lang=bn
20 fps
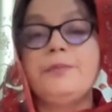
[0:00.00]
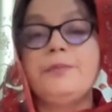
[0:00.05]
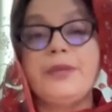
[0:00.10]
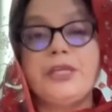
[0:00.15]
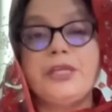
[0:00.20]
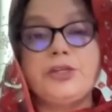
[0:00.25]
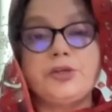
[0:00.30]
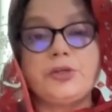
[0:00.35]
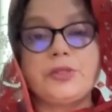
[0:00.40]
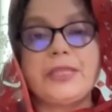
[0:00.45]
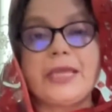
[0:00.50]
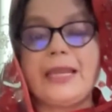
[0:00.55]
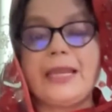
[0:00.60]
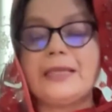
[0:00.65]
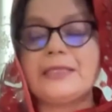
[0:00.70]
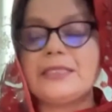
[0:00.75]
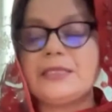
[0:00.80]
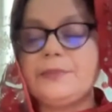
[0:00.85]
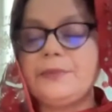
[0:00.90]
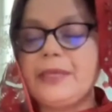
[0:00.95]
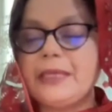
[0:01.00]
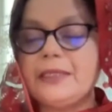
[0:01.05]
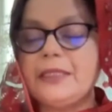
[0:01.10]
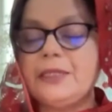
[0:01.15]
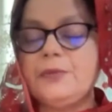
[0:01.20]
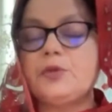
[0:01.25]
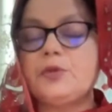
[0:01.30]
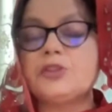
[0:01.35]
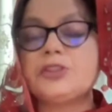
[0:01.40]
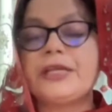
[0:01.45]
বিশ্ব থ্যালাসিমিয়া
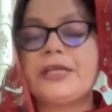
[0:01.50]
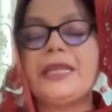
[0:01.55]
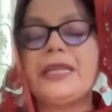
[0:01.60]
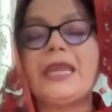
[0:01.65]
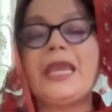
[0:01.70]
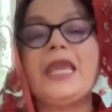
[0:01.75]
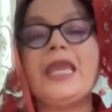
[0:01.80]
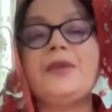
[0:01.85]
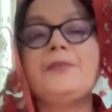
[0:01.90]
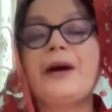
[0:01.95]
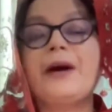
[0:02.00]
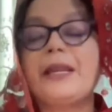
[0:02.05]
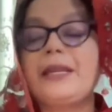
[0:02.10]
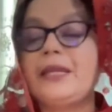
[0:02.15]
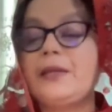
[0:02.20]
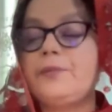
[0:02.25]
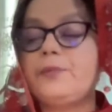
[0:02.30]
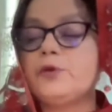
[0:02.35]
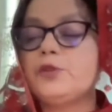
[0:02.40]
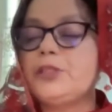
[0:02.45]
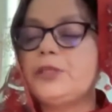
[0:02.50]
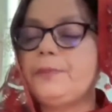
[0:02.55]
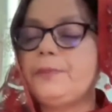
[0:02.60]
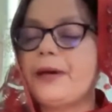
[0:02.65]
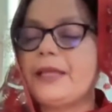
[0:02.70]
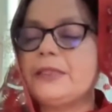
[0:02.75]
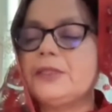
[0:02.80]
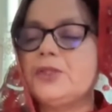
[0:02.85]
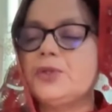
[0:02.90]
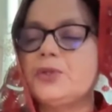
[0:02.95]
দিবসের এইবারের
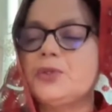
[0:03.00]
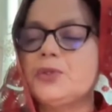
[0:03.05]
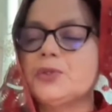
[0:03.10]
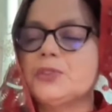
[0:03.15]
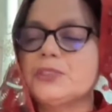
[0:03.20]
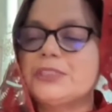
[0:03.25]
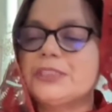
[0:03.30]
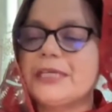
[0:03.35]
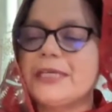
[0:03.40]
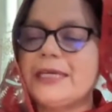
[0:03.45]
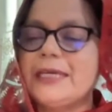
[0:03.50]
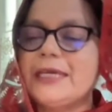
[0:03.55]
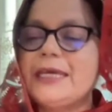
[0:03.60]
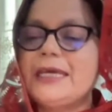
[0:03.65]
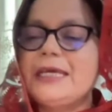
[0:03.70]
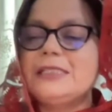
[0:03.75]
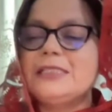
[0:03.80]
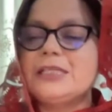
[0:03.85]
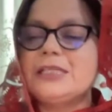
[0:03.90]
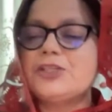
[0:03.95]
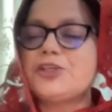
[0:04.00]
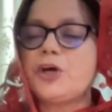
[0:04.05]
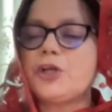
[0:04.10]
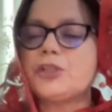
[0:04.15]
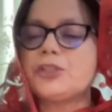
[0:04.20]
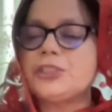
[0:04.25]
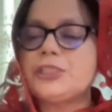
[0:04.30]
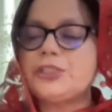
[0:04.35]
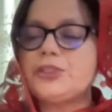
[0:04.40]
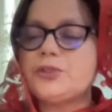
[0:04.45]
প্রতিপাদ্য হচ্ছে যে
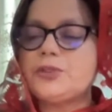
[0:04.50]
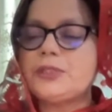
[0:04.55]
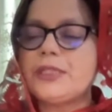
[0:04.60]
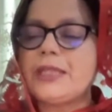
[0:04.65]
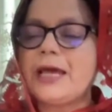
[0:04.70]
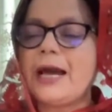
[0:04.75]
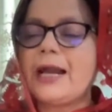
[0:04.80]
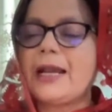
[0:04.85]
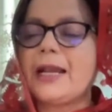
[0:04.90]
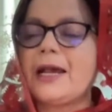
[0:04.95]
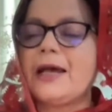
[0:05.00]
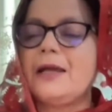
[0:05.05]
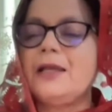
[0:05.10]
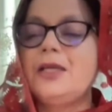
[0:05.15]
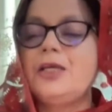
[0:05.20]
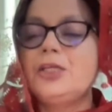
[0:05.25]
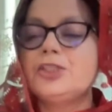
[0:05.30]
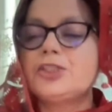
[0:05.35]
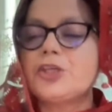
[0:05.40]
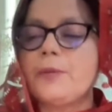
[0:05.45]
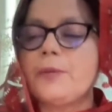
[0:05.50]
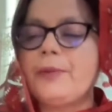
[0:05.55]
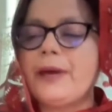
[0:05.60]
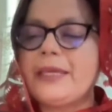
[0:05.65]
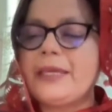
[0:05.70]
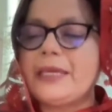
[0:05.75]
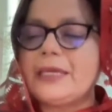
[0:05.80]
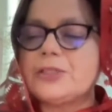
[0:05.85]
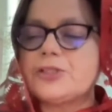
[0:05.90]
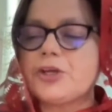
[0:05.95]
সচেতন থাকা
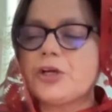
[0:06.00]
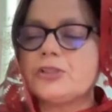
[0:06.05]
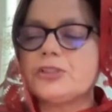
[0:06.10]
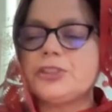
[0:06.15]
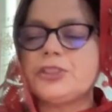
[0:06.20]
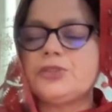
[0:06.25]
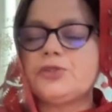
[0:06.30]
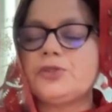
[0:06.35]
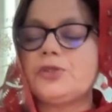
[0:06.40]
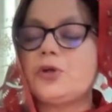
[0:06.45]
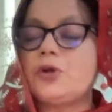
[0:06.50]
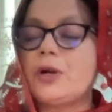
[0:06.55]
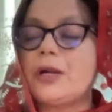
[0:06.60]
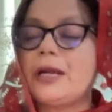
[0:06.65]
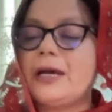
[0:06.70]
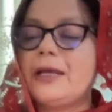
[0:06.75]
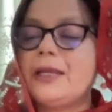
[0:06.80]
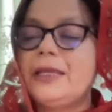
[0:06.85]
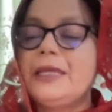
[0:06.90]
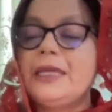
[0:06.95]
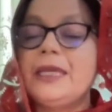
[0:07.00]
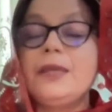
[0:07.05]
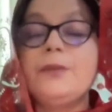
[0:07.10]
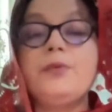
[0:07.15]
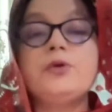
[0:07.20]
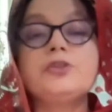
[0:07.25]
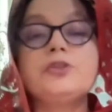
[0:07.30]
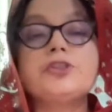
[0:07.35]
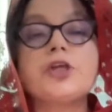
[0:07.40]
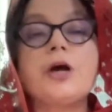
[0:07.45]
সবাইকে সচেতন করা
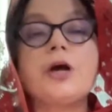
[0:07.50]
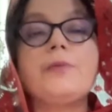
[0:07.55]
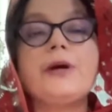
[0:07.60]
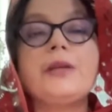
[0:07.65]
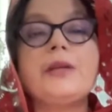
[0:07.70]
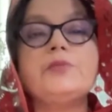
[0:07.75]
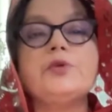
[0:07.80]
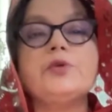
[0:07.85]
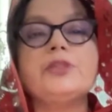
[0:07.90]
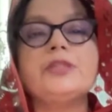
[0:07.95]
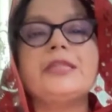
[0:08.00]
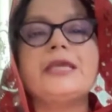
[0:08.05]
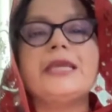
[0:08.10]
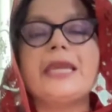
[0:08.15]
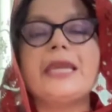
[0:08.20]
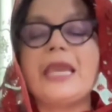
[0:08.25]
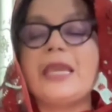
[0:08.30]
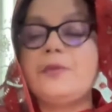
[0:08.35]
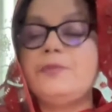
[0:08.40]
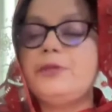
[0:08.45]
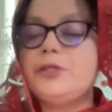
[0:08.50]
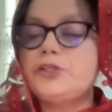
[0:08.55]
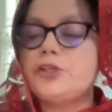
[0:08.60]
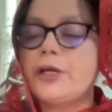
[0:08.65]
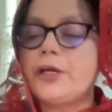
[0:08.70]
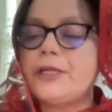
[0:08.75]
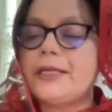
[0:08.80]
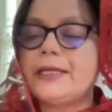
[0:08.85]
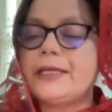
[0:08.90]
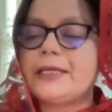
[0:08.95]
এবং সবার মধ্যে এই
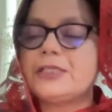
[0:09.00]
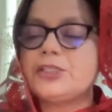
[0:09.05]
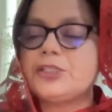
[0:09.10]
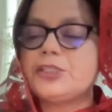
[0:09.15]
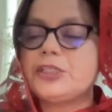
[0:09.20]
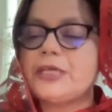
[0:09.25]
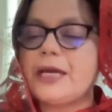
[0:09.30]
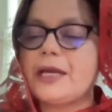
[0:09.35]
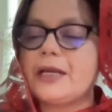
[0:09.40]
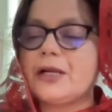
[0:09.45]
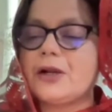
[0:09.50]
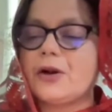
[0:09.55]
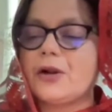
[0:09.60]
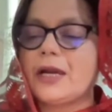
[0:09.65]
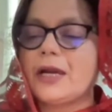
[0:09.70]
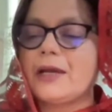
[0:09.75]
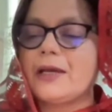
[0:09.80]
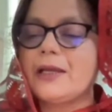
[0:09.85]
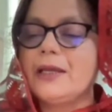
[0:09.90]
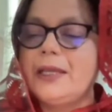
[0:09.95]
বিষয়টাকে শেয়ার করা